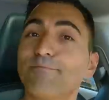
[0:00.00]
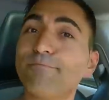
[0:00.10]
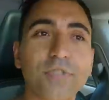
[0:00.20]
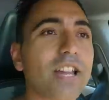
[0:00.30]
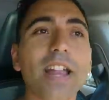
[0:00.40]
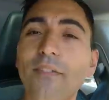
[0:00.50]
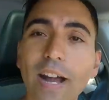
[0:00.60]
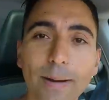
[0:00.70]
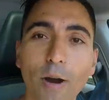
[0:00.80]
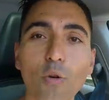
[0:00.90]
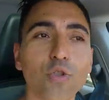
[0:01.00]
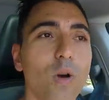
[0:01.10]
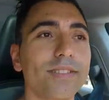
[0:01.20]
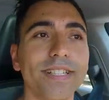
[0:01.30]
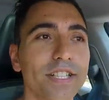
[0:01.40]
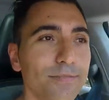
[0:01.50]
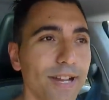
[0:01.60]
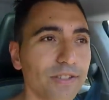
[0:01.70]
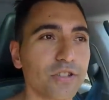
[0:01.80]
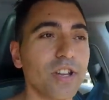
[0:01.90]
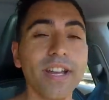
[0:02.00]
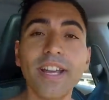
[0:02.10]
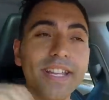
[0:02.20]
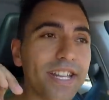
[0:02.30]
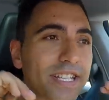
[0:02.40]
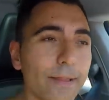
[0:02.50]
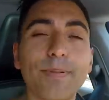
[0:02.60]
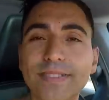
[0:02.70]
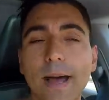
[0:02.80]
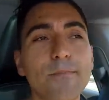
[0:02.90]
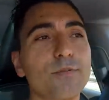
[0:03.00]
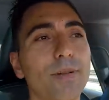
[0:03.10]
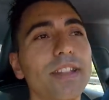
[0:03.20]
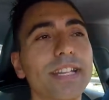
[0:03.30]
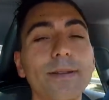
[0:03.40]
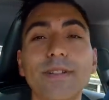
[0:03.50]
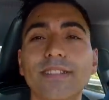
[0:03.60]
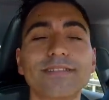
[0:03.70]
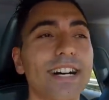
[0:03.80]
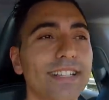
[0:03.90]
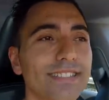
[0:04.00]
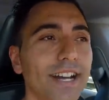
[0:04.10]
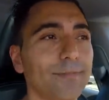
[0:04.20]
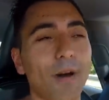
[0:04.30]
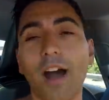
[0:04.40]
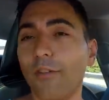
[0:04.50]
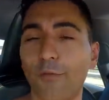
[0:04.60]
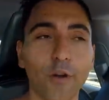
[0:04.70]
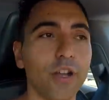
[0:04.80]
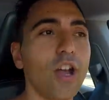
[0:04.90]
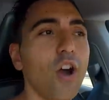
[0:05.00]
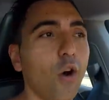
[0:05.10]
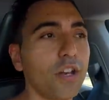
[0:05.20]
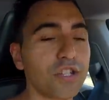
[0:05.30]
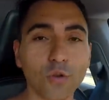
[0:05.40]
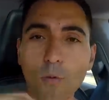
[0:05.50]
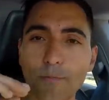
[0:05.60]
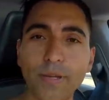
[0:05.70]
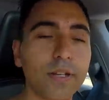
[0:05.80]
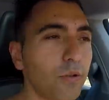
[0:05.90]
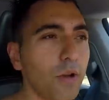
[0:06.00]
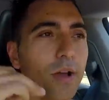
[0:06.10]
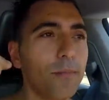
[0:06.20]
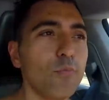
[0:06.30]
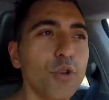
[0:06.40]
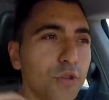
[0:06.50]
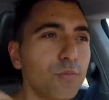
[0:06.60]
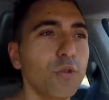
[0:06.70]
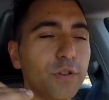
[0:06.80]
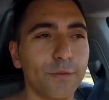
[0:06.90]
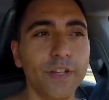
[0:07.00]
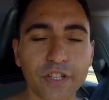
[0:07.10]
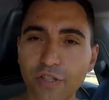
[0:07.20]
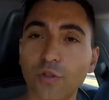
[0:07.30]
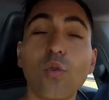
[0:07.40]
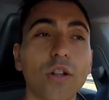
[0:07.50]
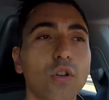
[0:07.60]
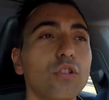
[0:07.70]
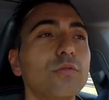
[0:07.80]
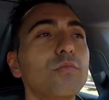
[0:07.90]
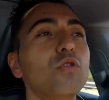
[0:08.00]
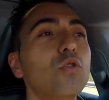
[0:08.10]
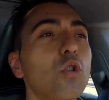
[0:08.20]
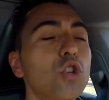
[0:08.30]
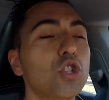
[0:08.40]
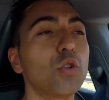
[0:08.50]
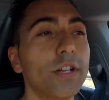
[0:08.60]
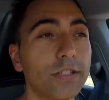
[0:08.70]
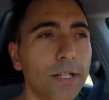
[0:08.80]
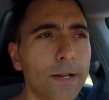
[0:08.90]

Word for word: já estava a acabar os 400 metros e a gente passámos praticamente lado a lado, pá, foi, originou um pico muito, muito fixe no autódromo do Estoril.